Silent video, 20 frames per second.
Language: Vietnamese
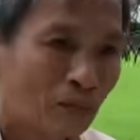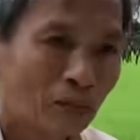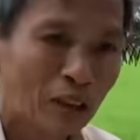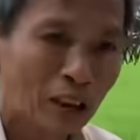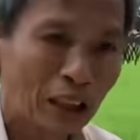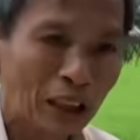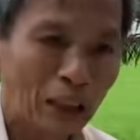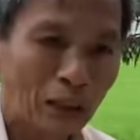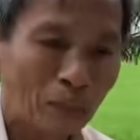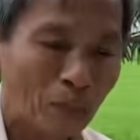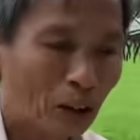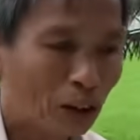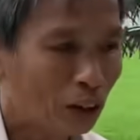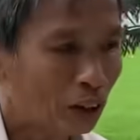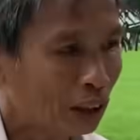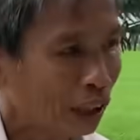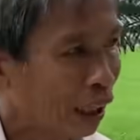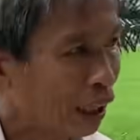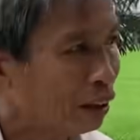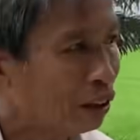thì mới có
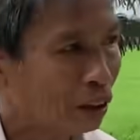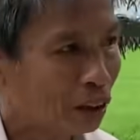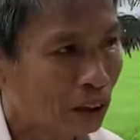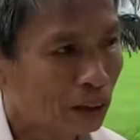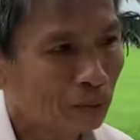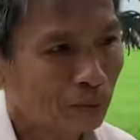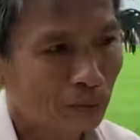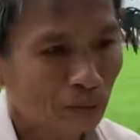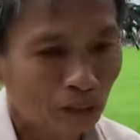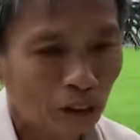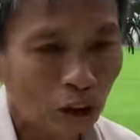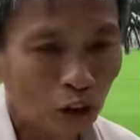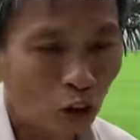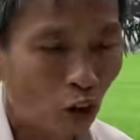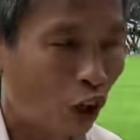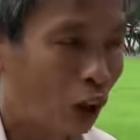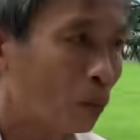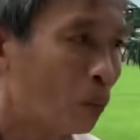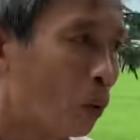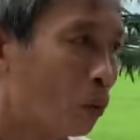thể được được
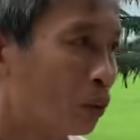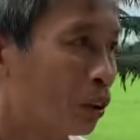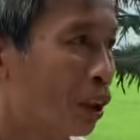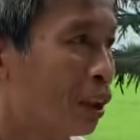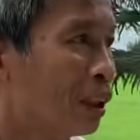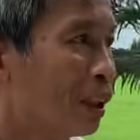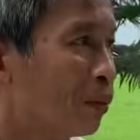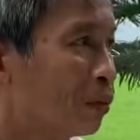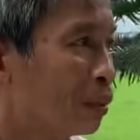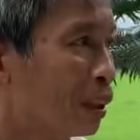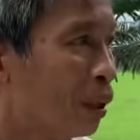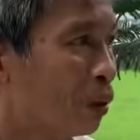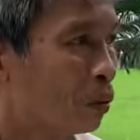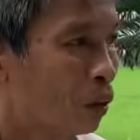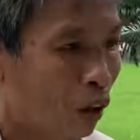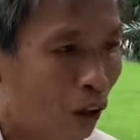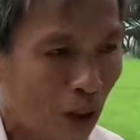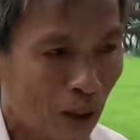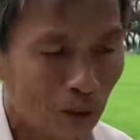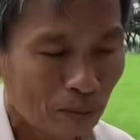coi bốn chữ long châu
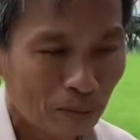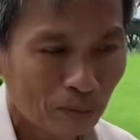đó